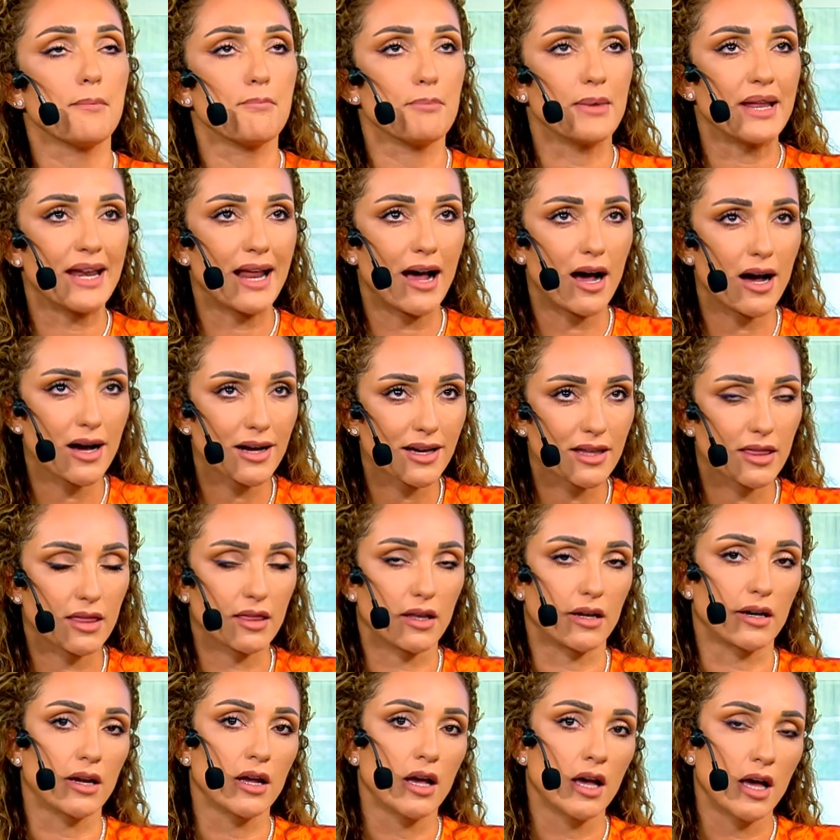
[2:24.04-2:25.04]
من
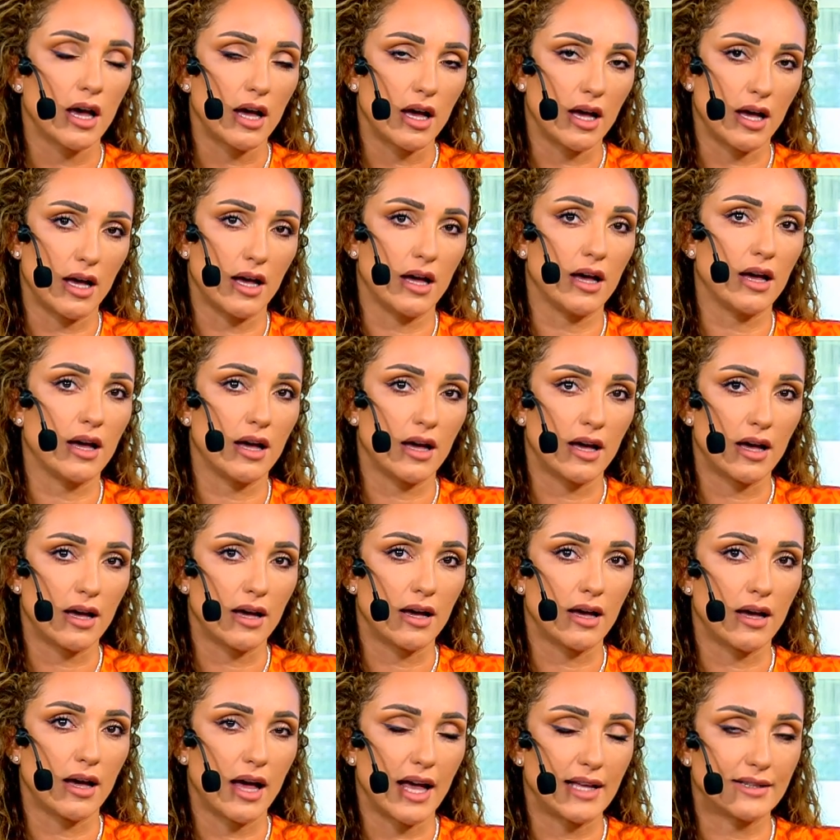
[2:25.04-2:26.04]
أكثر
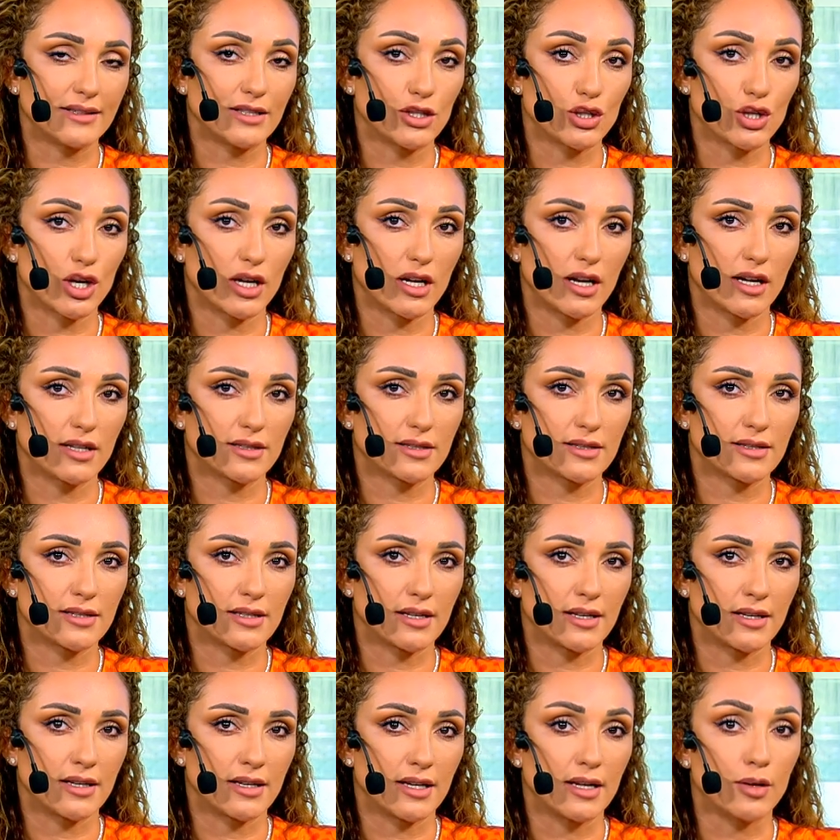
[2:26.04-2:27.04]
آه التجارات
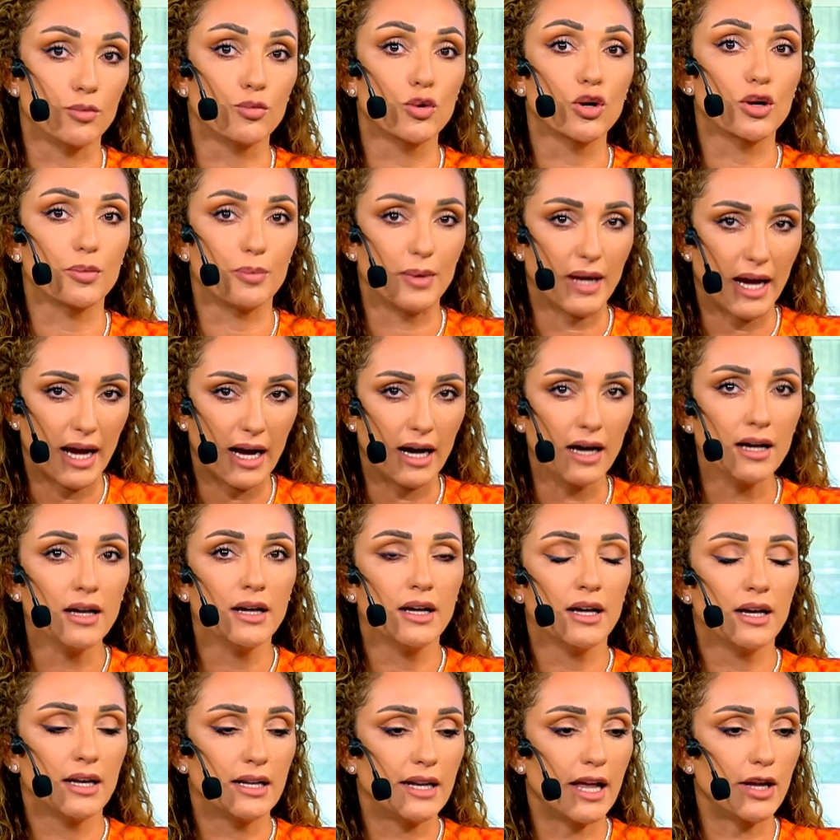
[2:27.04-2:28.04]
آه المربحة
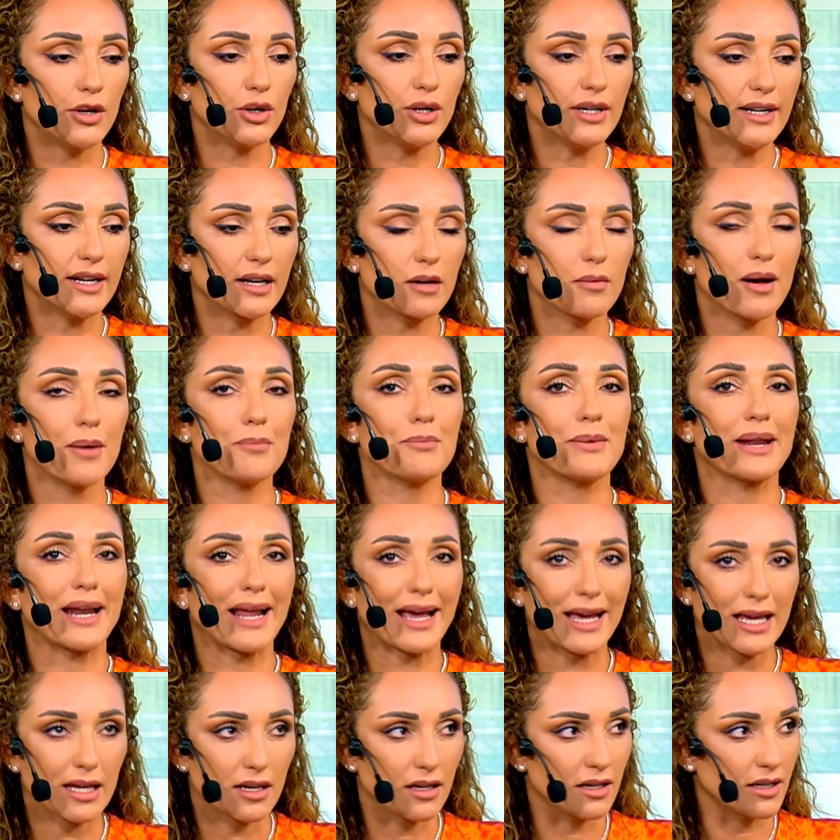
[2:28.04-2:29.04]
لأنه إحنا كمان
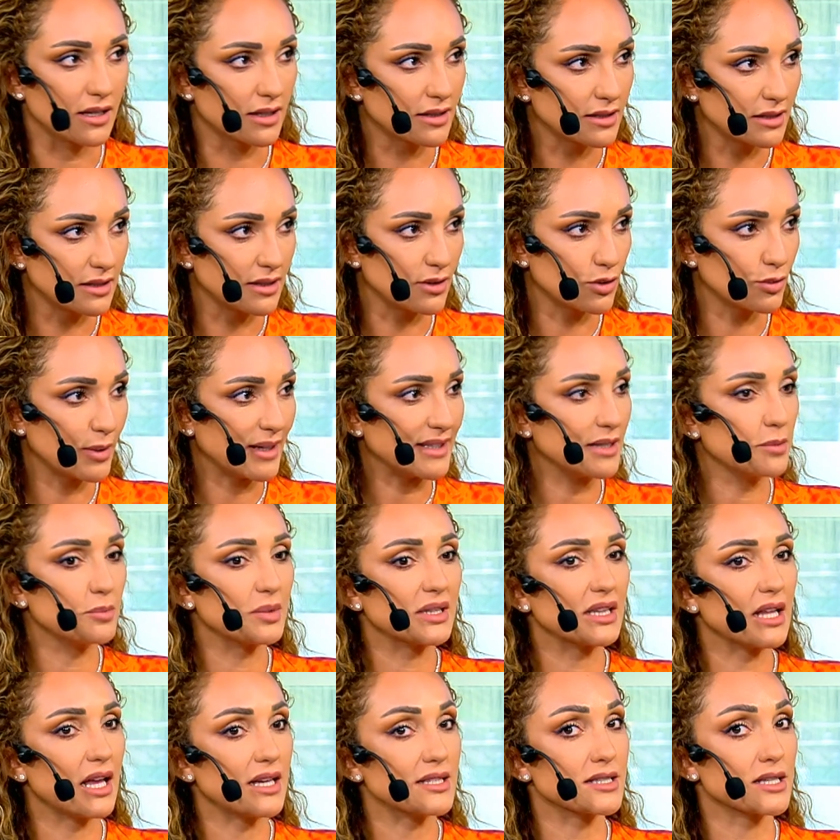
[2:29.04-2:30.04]
بنغير كتير وبعدين
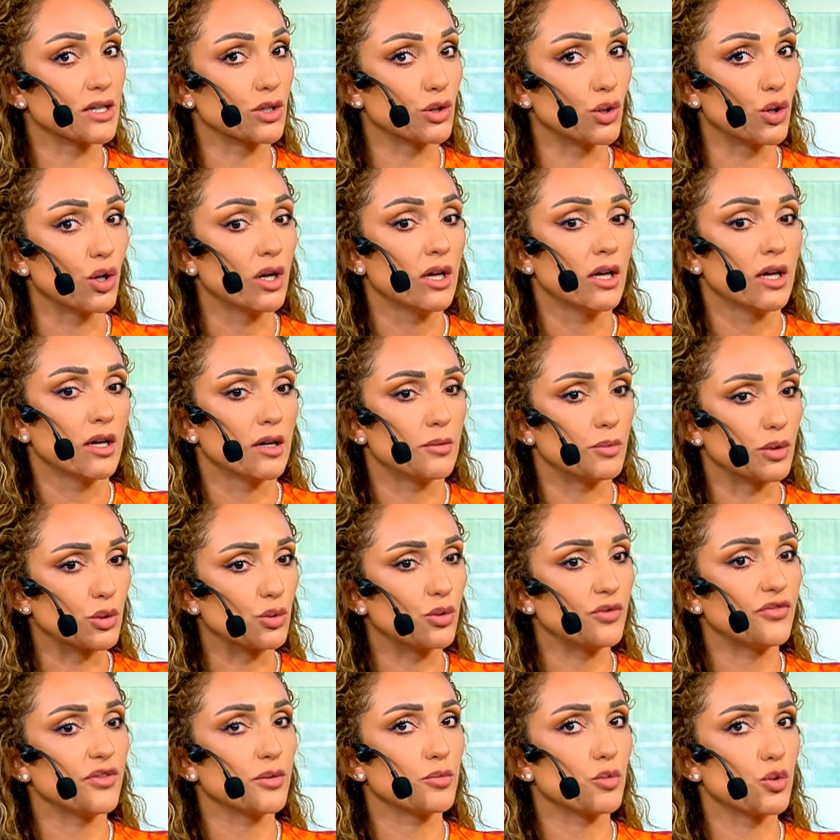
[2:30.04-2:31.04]
بتلاحظي أنه
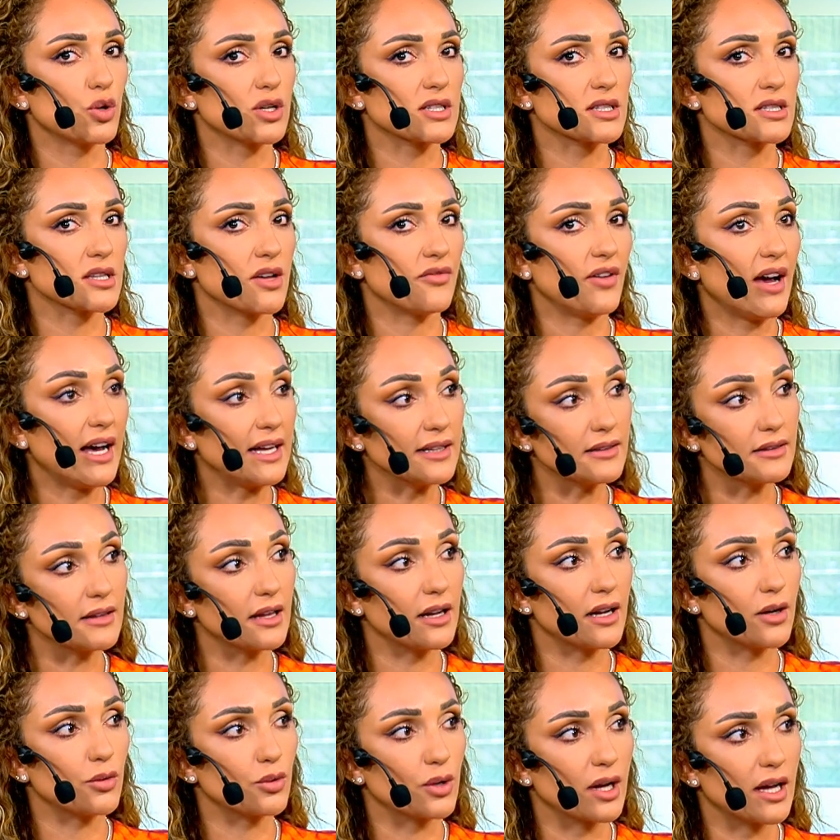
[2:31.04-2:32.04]
بيكون في موظف حتى
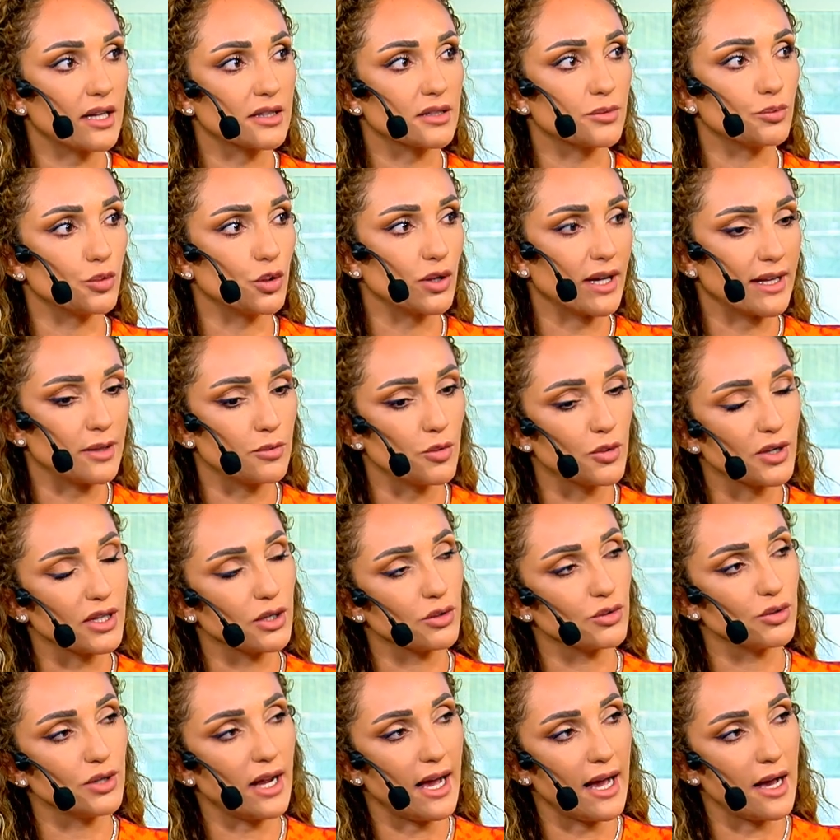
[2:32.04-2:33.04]
لو راتبه يعني ممكن
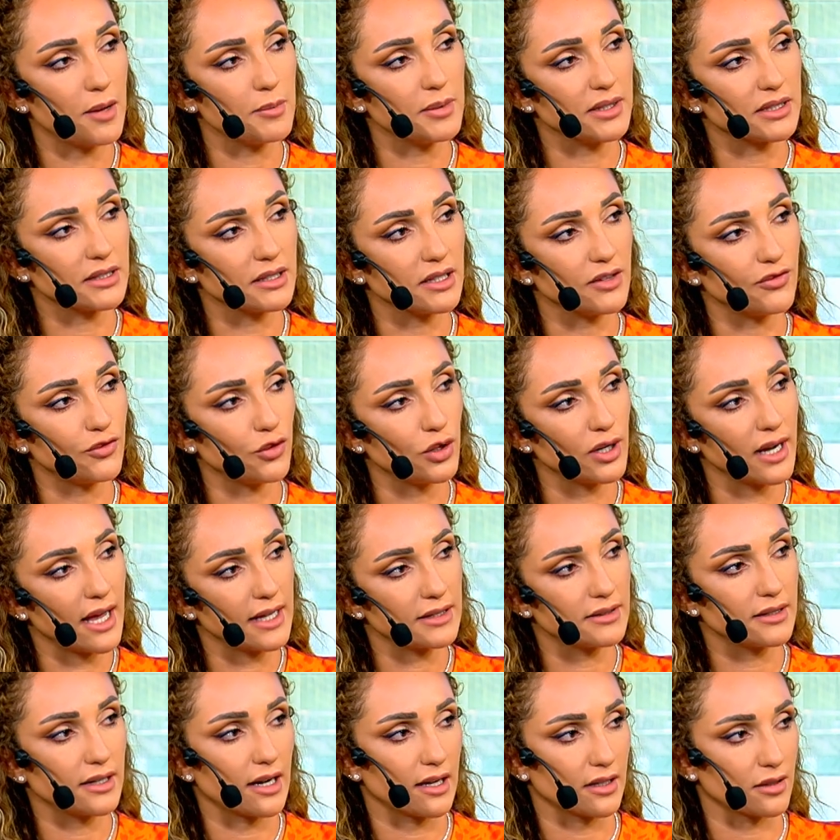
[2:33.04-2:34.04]
يكون حامل تليفون
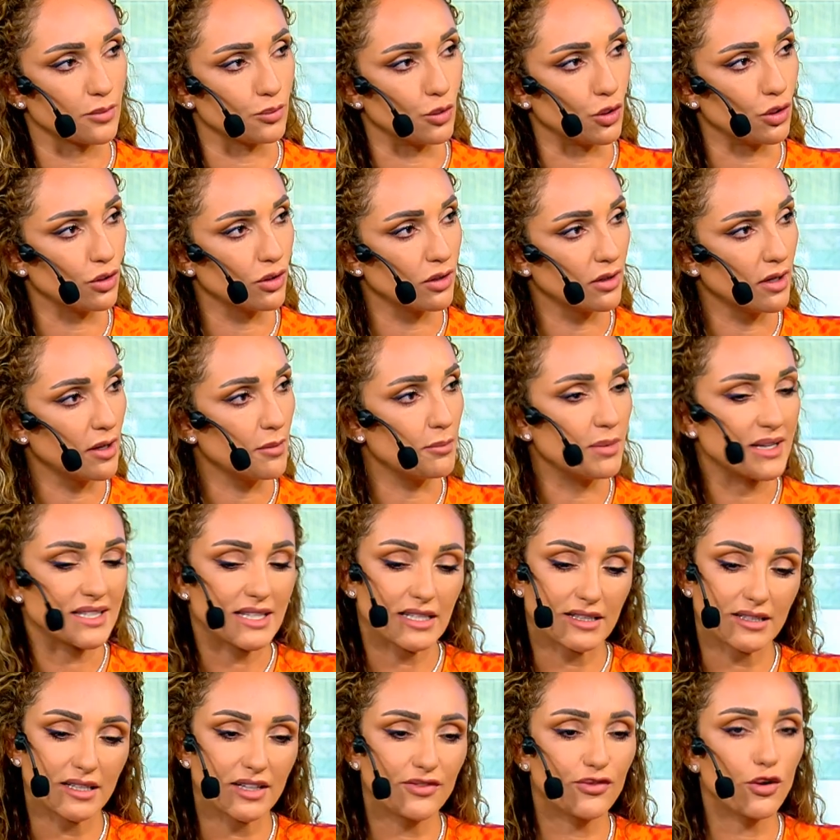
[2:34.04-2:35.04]
قد راتبه آه ما بس
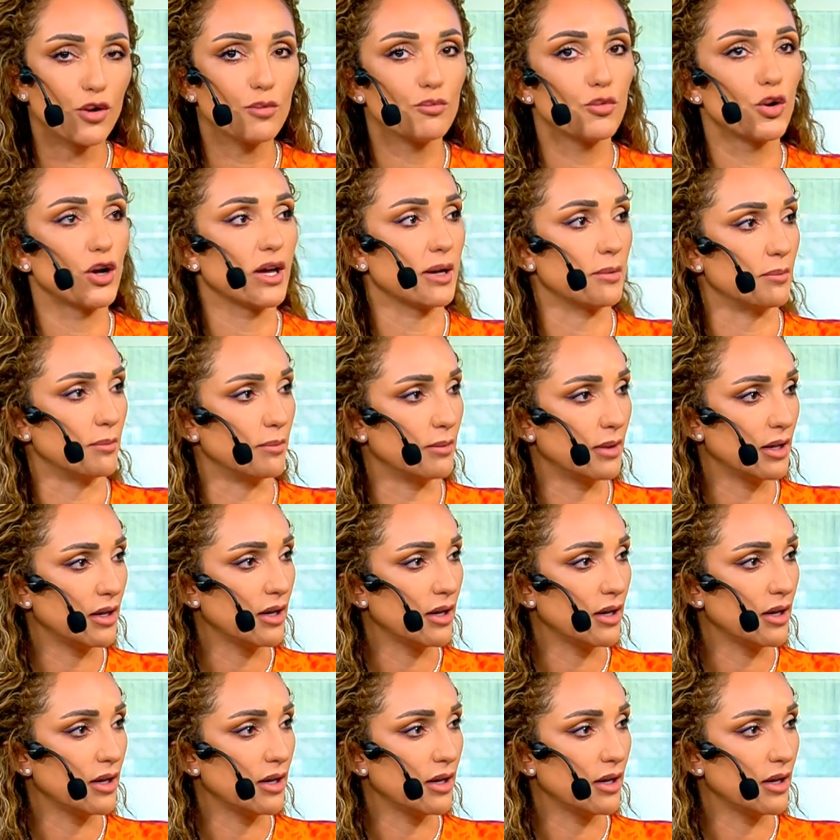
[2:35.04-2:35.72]
التليفون مهم, مهم.